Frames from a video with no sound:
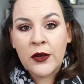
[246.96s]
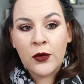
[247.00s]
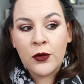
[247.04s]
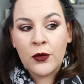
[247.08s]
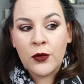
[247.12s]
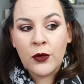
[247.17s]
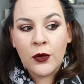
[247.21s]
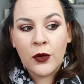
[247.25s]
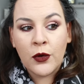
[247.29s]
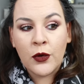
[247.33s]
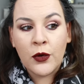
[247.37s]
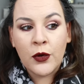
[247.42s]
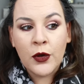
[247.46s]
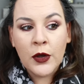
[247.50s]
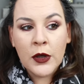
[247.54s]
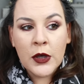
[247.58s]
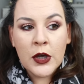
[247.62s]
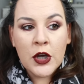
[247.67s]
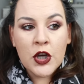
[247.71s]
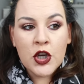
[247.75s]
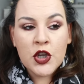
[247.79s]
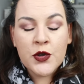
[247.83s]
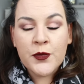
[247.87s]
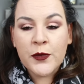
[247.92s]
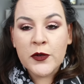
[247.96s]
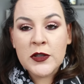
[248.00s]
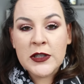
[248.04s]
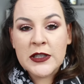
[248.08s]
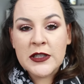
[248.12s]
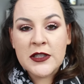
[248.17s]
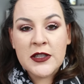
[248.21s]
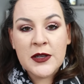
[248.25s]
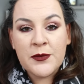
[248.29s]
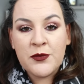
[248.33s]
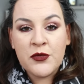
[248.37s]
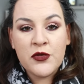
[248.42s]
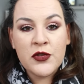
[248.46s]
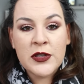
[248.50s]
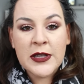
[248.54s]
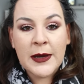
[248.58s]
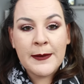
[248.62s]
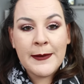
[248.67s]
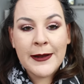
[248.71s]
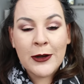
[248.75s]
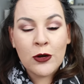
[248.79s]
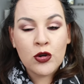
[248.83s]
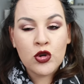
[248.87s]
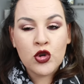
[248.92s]
que euh, je pense que c'est plus un
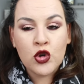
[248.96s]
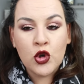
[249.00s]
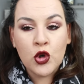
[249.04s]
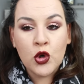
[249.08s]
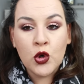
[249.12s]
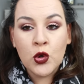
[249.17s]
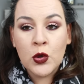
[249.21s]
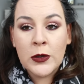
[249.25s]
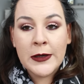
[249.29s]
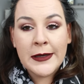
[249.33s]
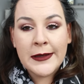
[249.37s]
mélange d'eau